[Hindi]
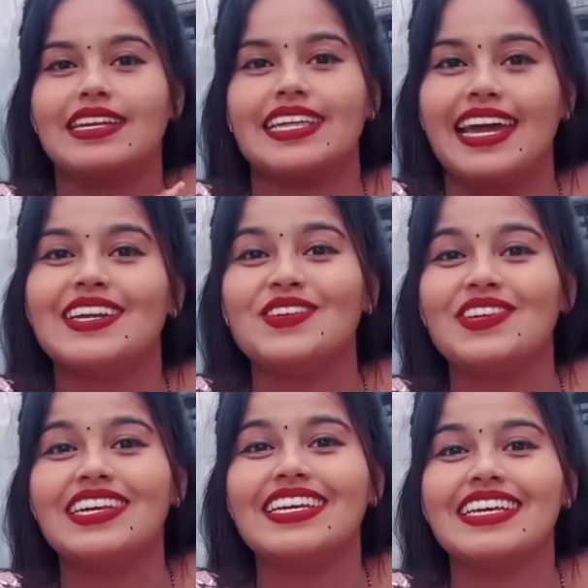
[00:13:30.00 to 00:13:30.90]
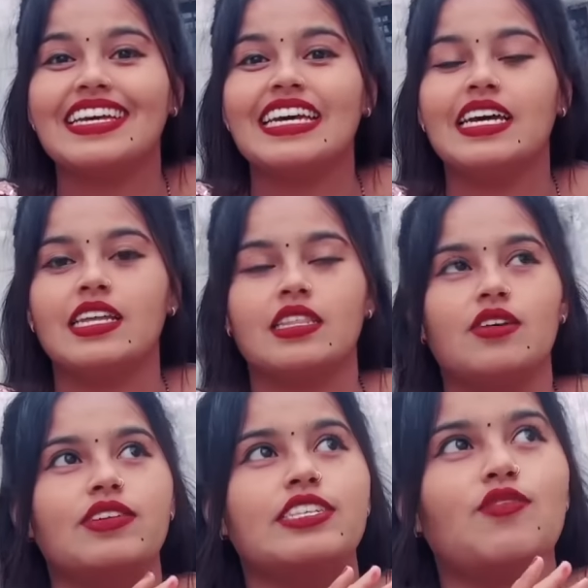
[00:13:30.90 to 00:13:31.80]
लगता है ना नानी हाँ तो
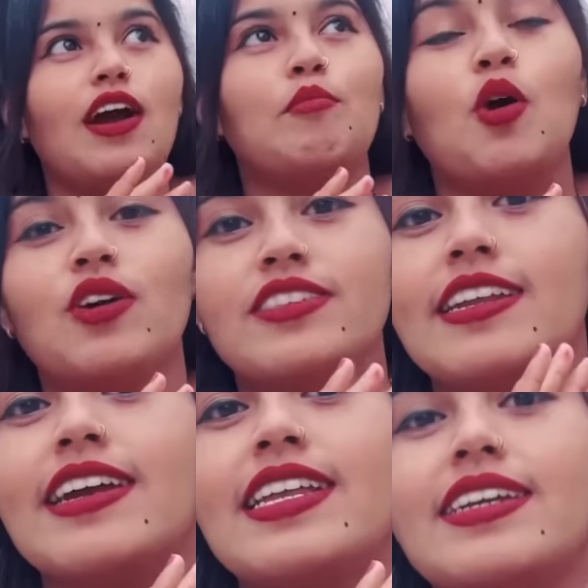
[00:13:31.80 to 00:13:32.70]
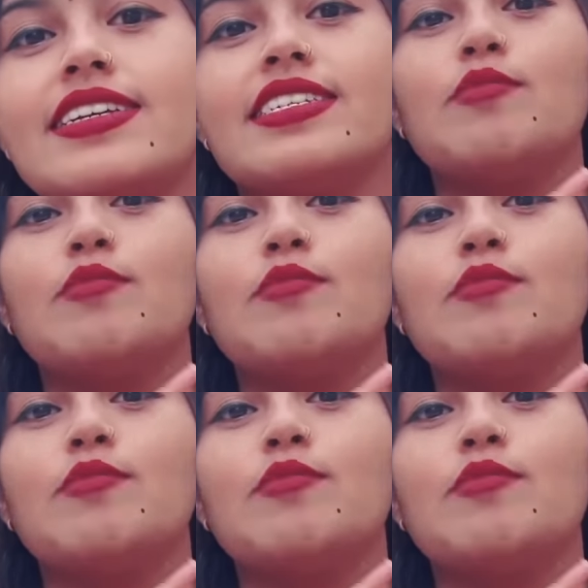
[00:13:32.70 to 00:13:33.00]
वैसे वहाँ बहुत सारा कलर भी से